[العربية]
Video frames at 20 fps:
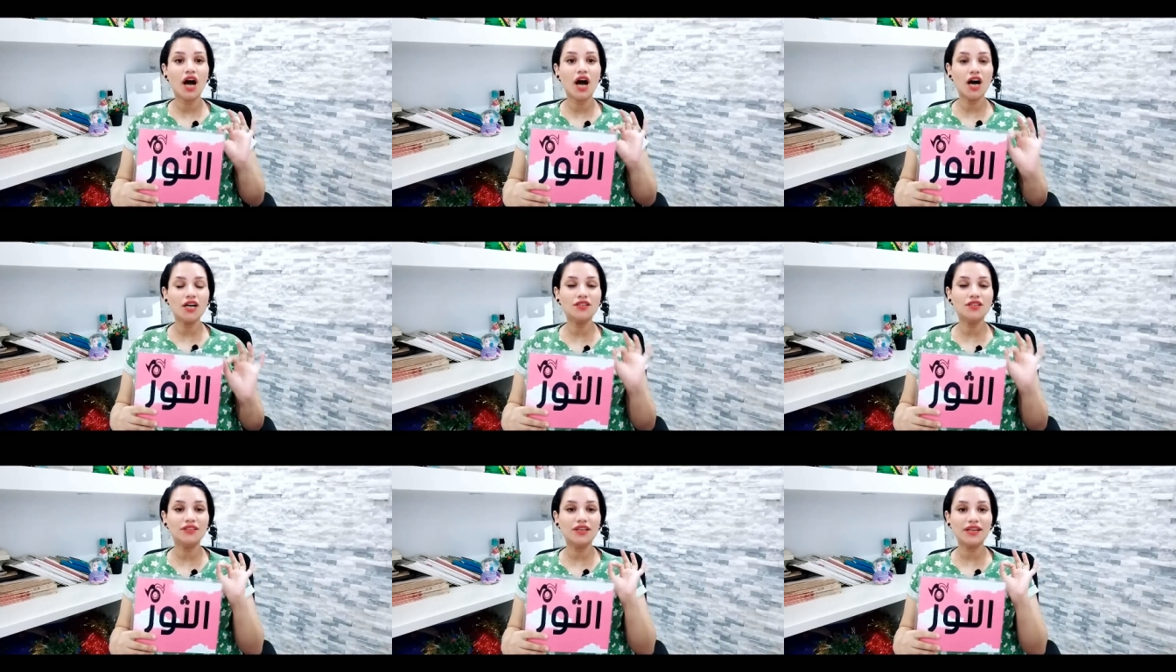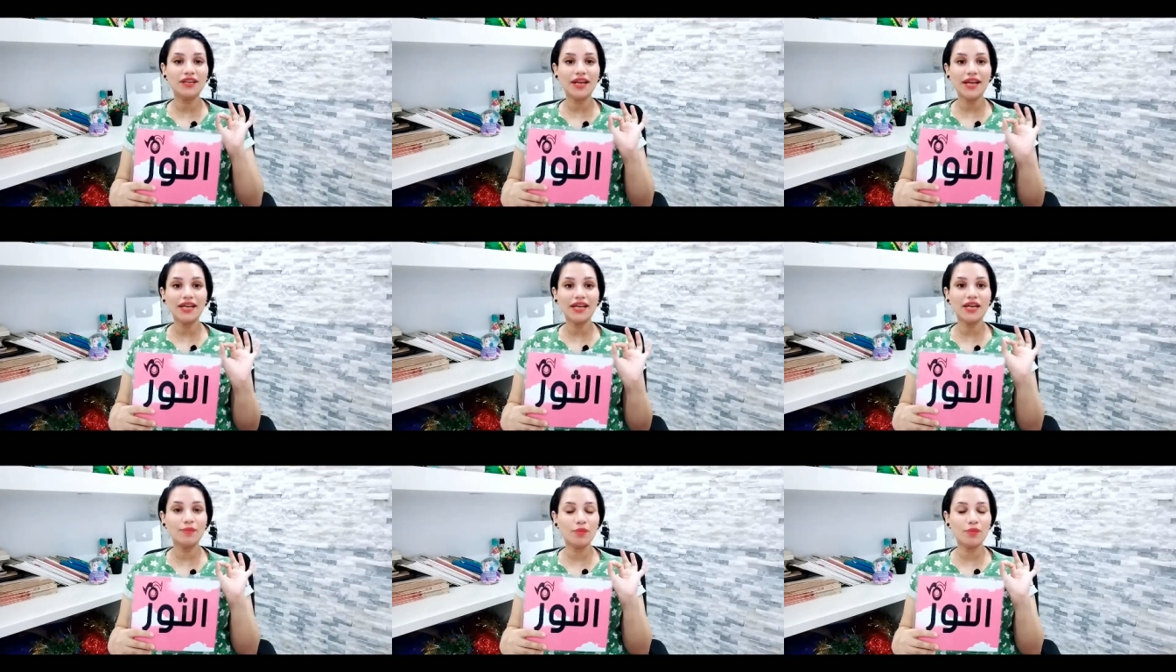أكتر
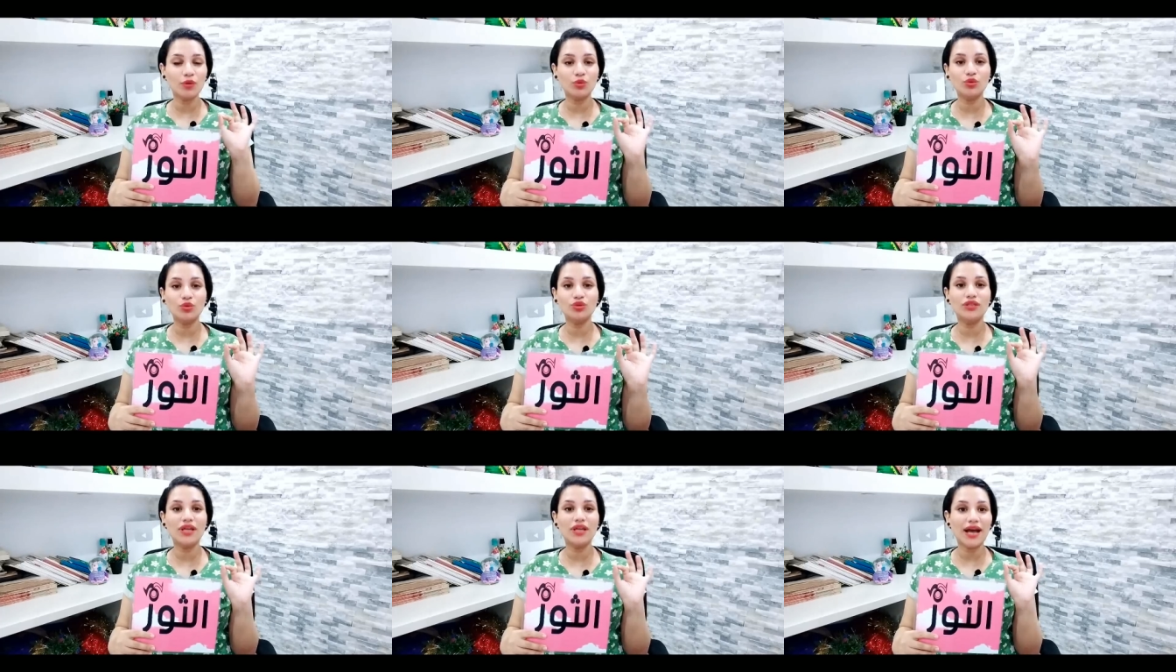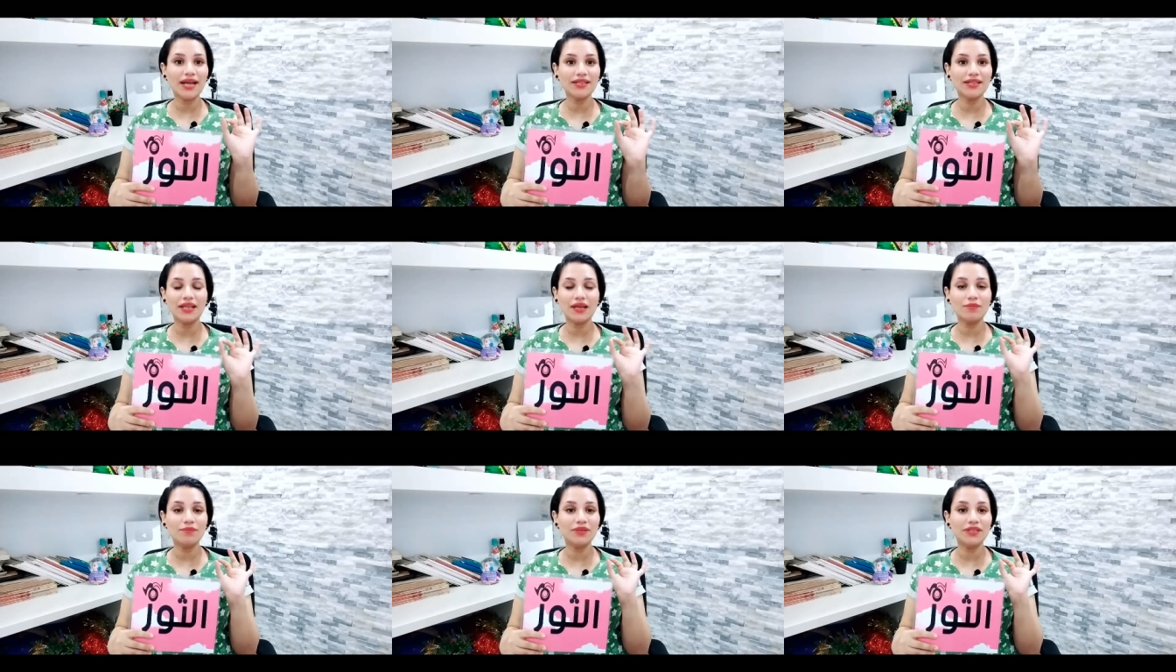حاجة موجودة
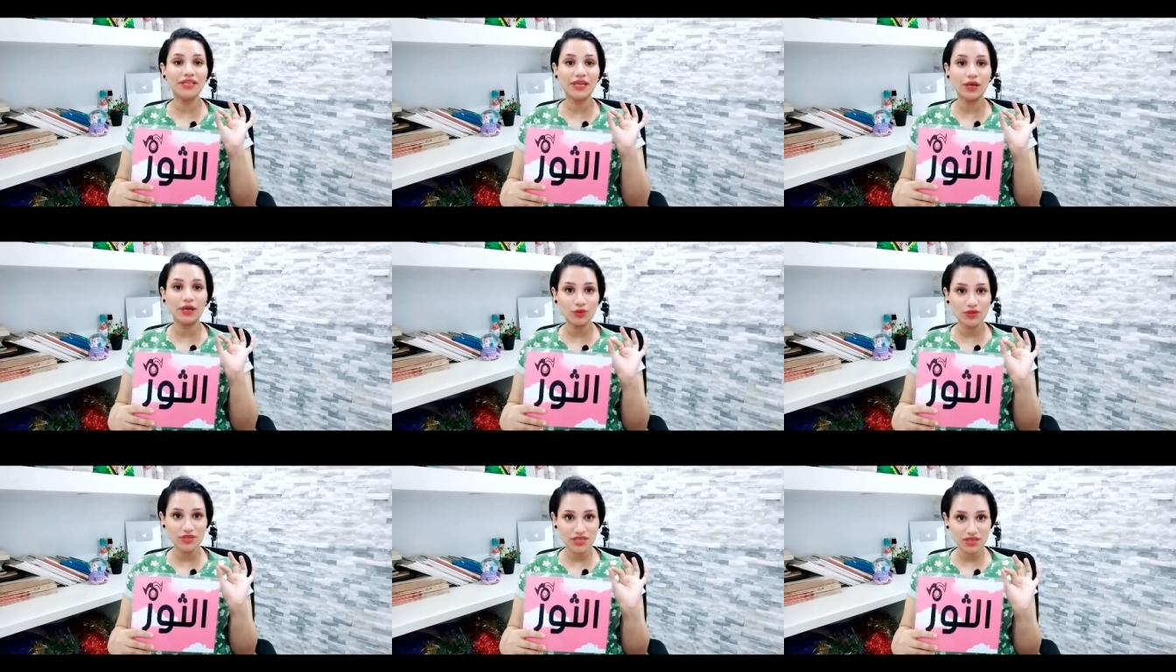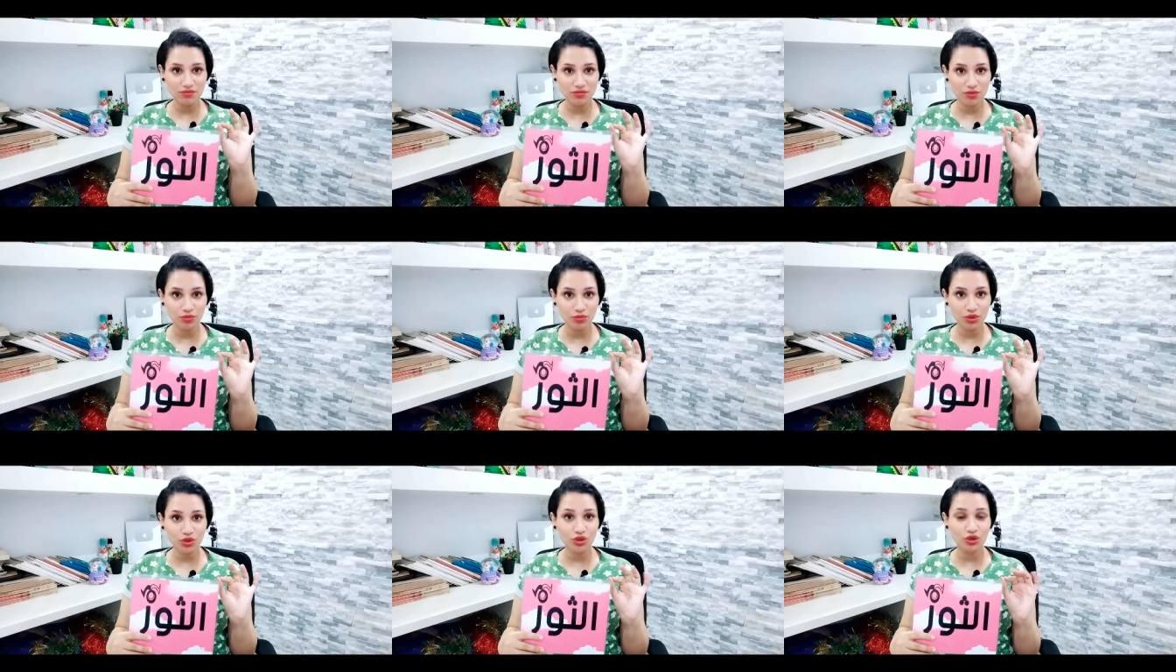عند المتجوزين
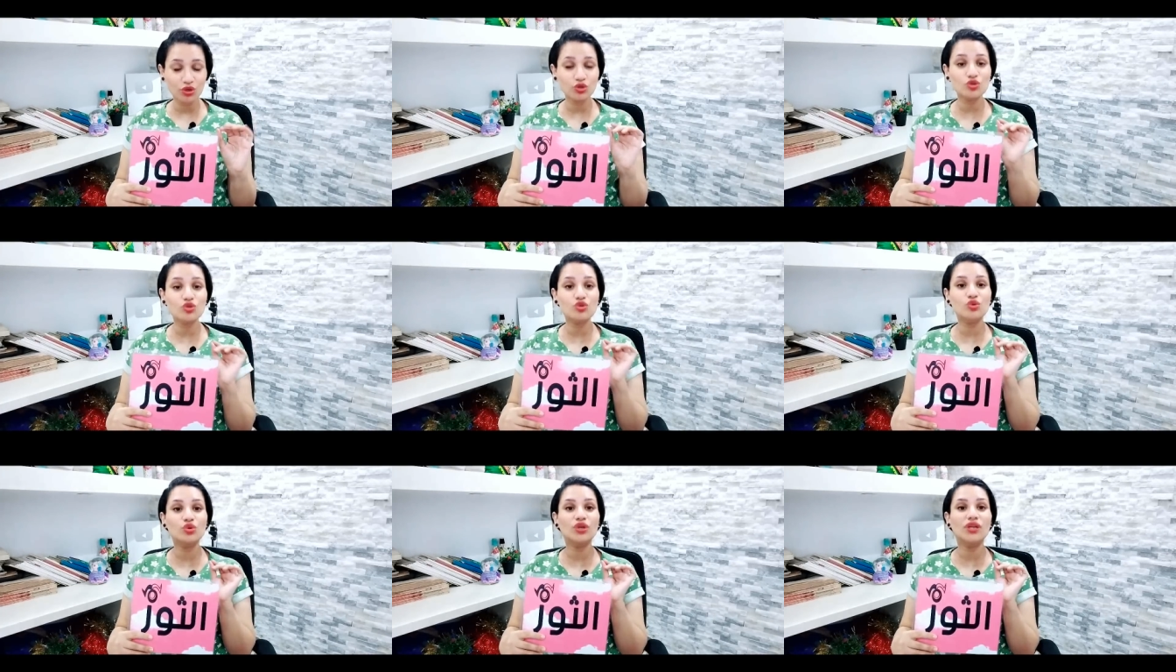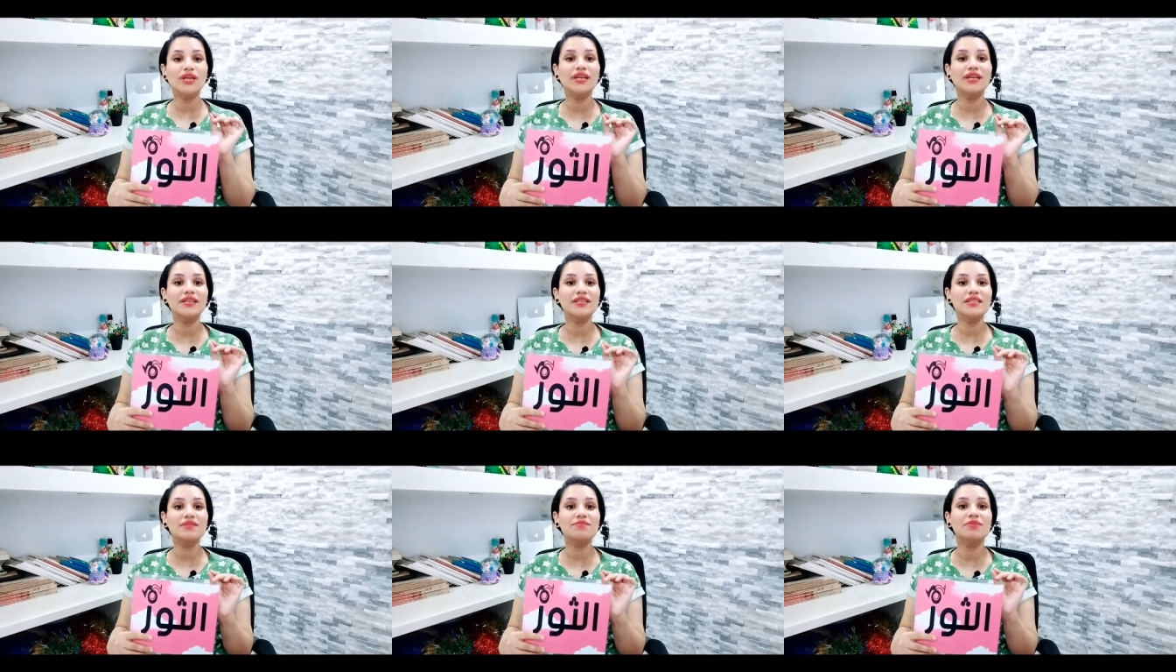من برج السور
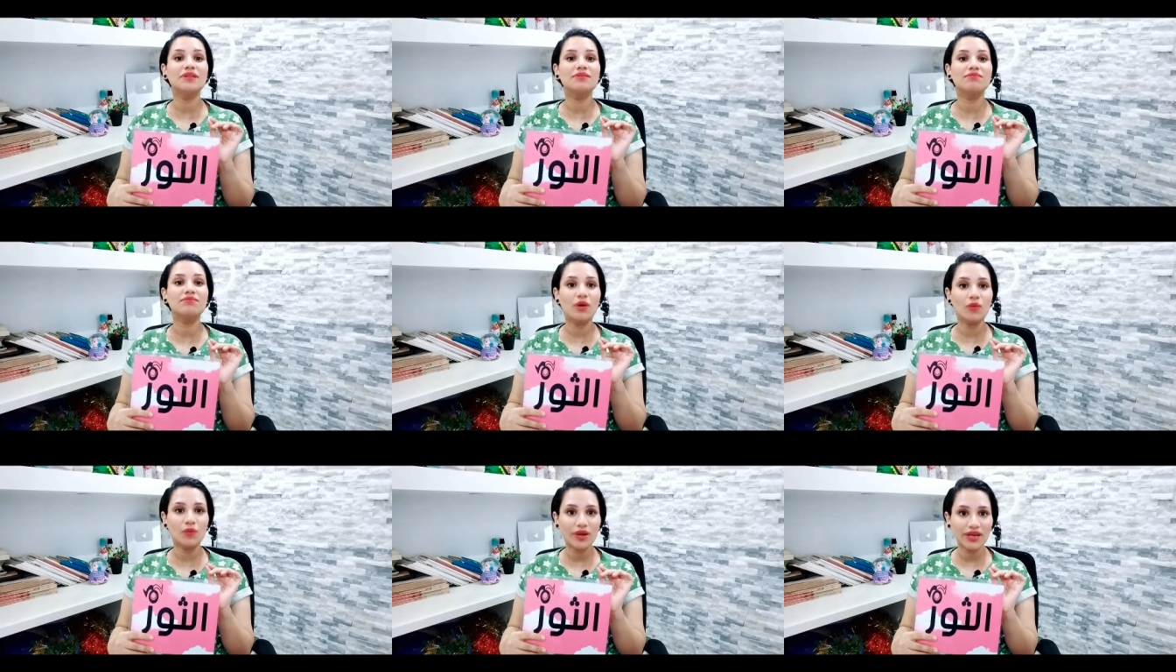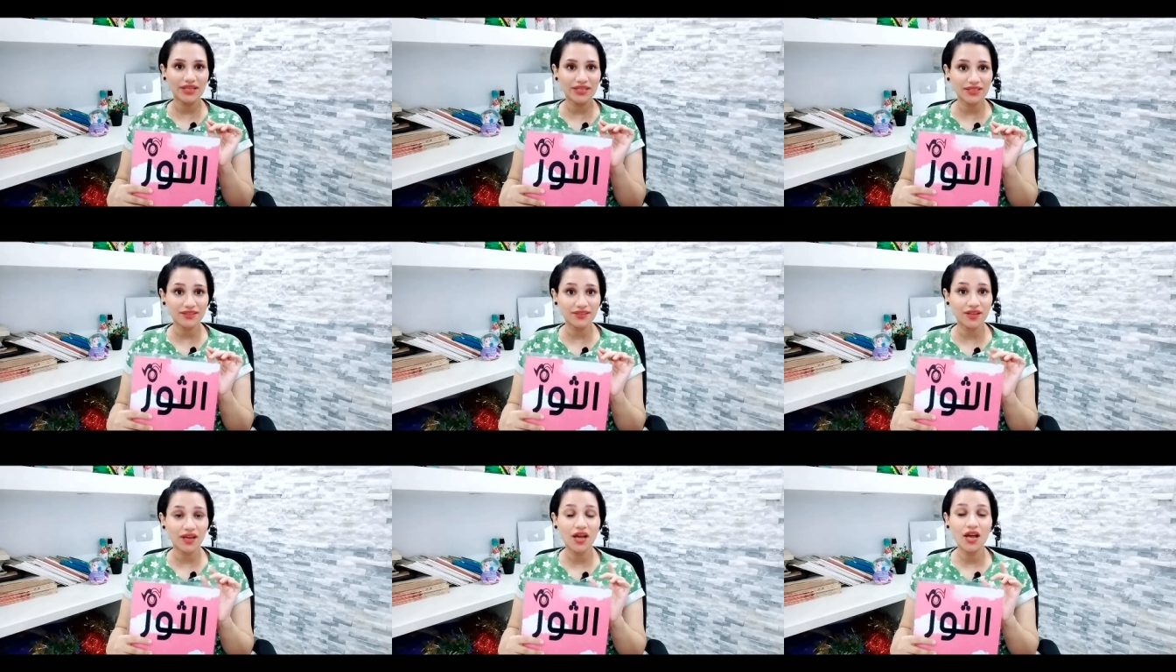هي نسبة
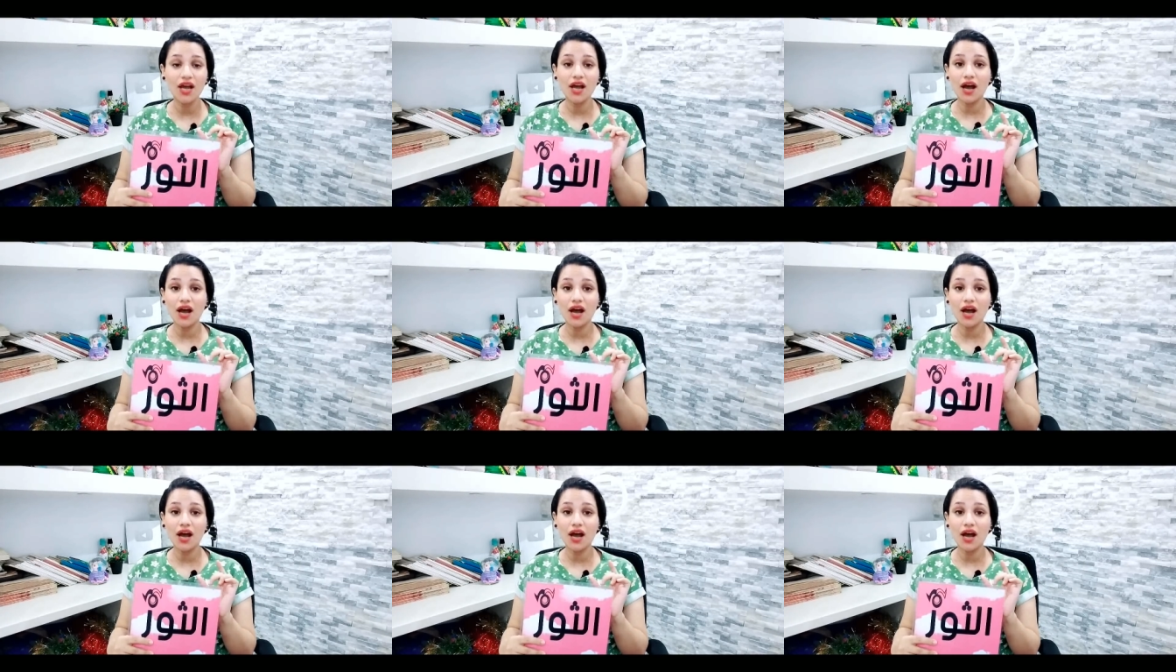مواليد